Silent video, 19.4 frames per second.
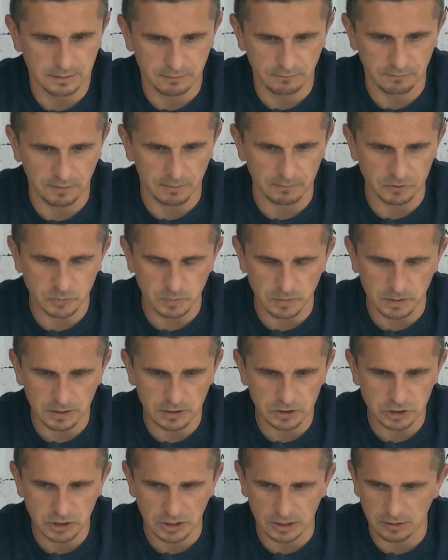Wir haben
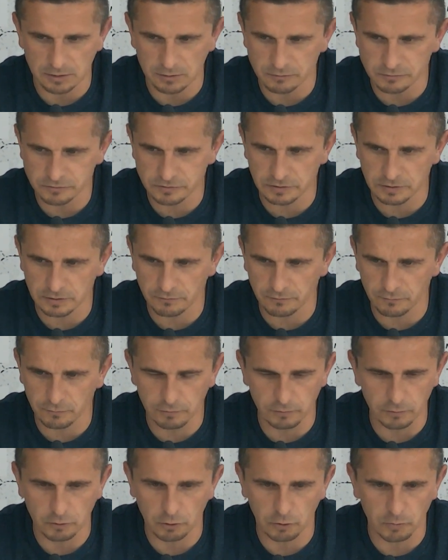spielerisch keine Lösungen
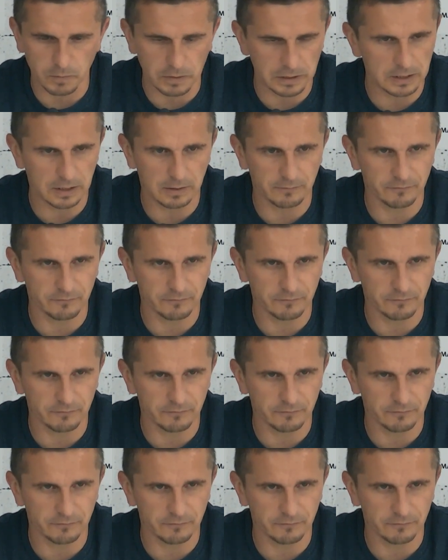gefunden. Körperlich haben